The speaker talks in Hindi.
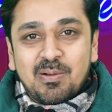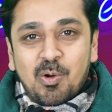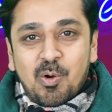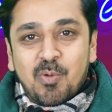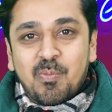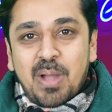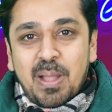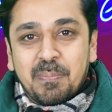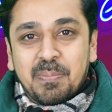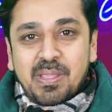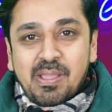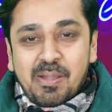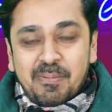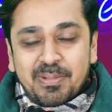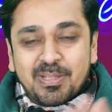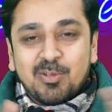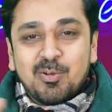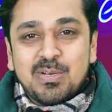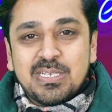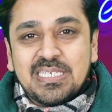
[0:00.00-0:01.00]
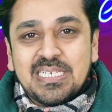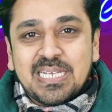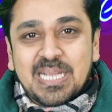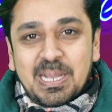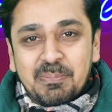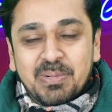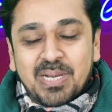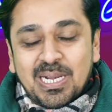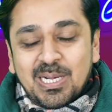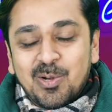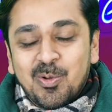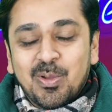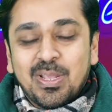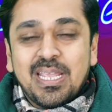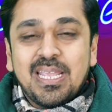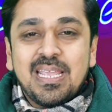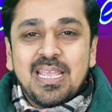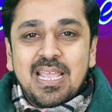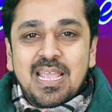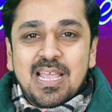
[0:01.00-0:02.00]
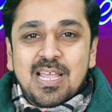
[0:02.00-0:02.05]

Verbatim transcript: होप आपके यहाँ पे थोड़ी सी कम ठंड होगी